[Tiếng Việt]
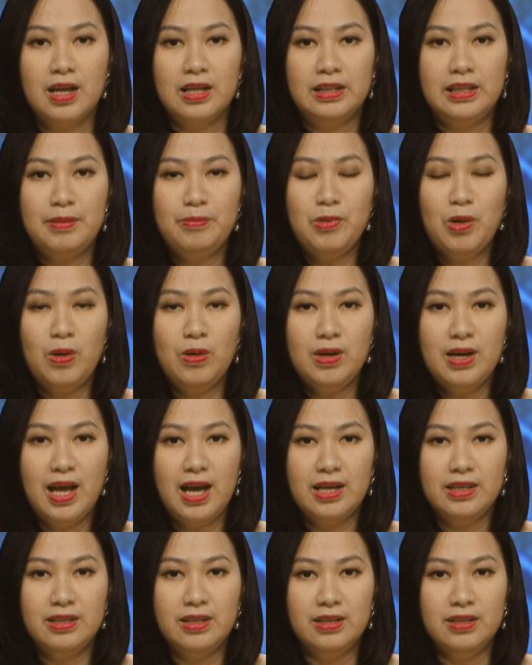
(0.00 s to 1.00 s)
Tiếp nối
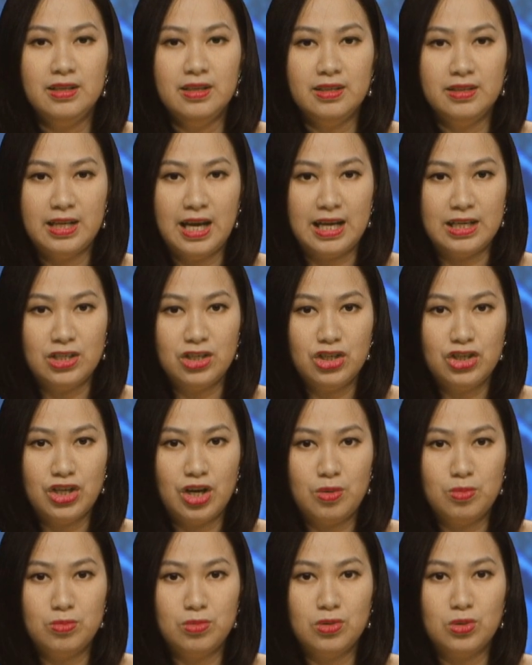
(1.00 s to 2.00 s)
là những hình ảnh
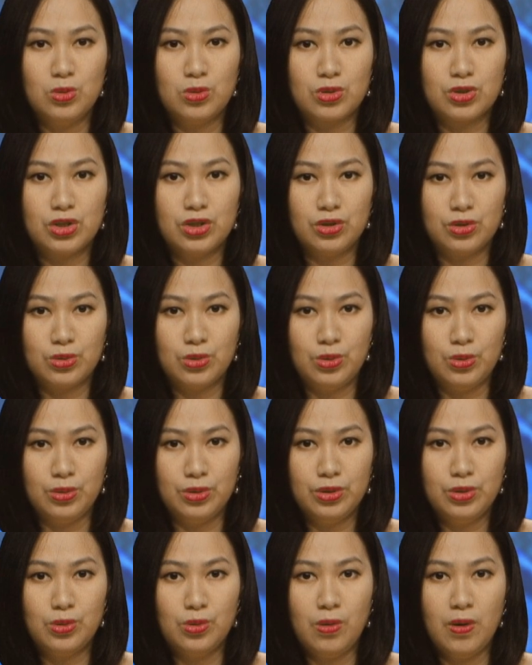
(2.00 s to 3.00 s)
trong cuộc rượt
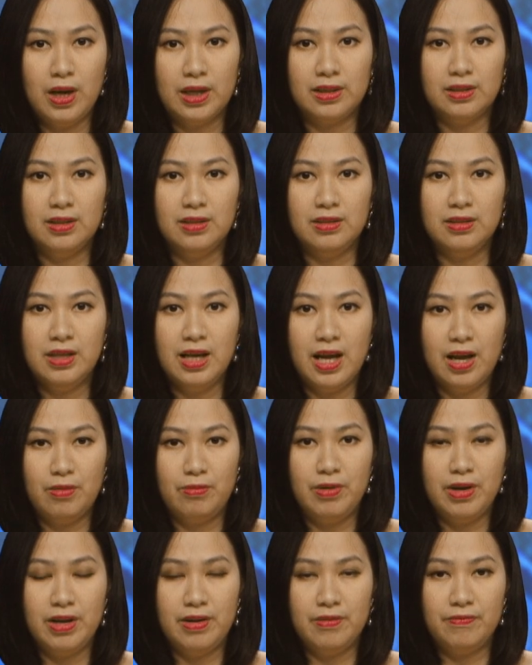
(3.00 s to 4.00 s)
đuổi của hoàng tử
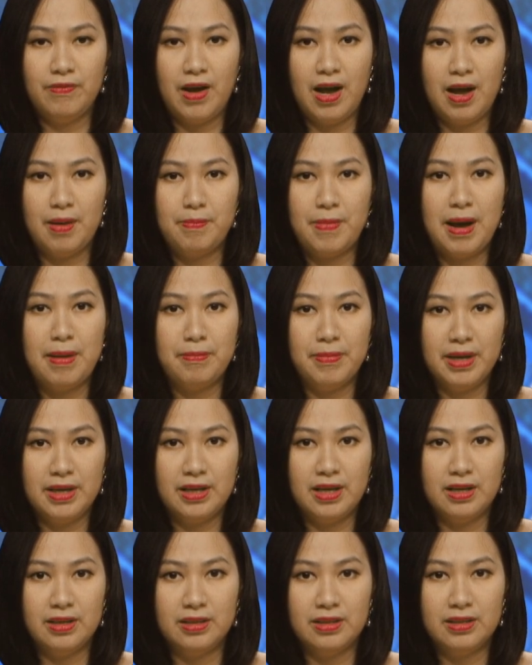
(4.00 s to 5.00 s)
Harry và bà
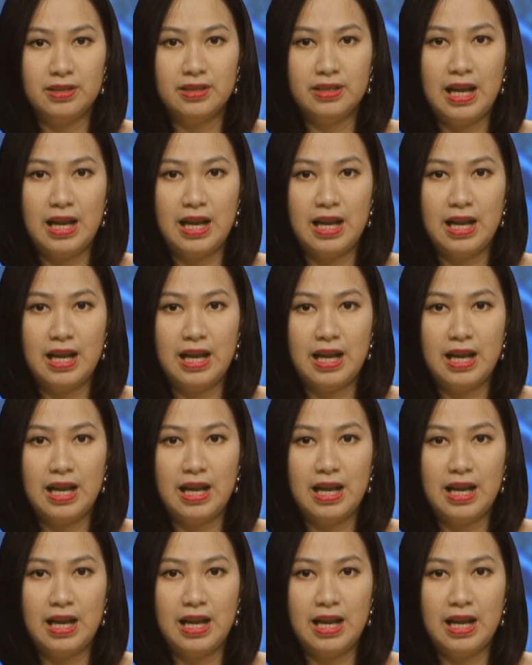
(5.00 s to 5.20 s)
Meghan